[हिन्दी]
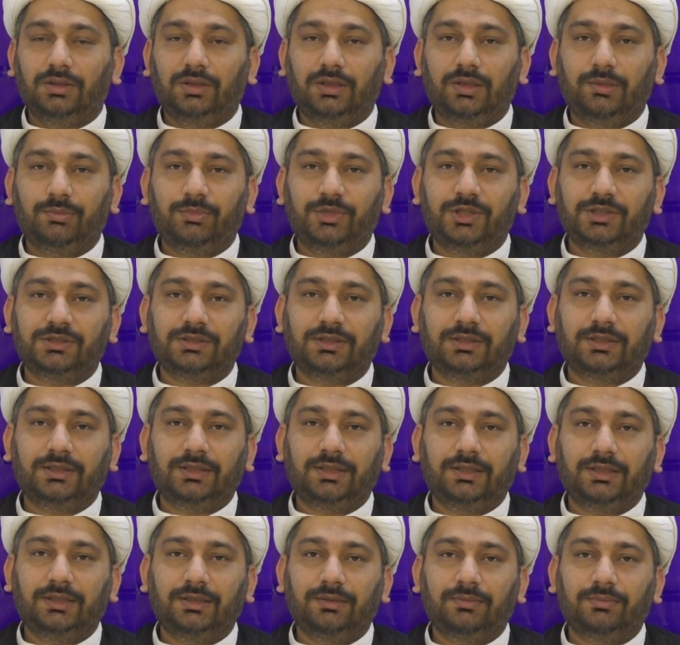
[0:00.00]
या बेसत
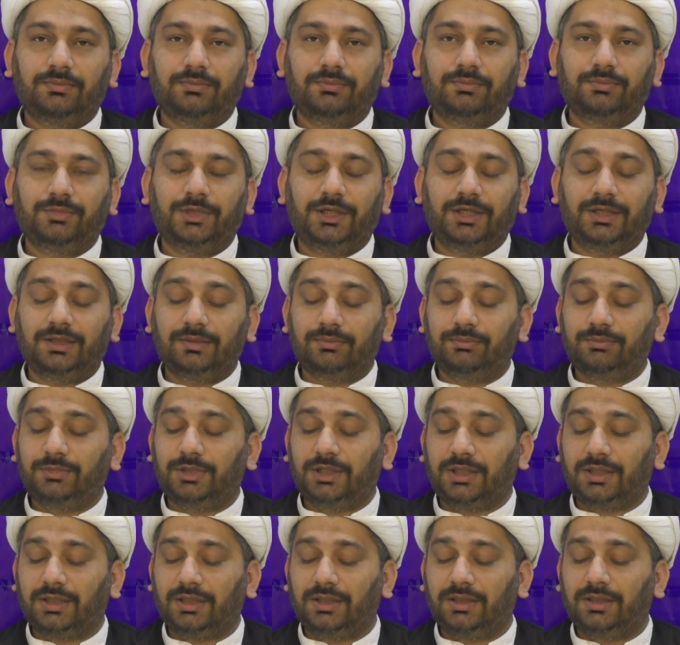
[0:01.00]

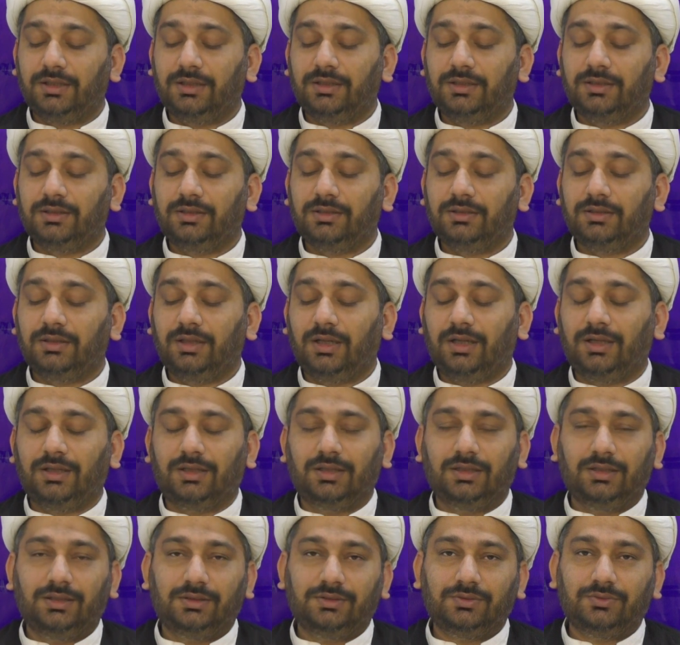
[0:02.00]
पैगंबर का
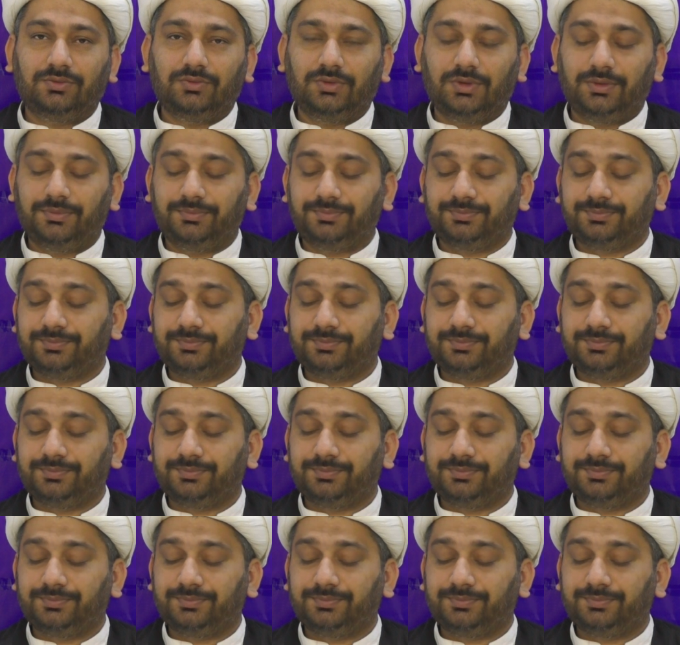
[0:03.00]
आगाज़ हुआ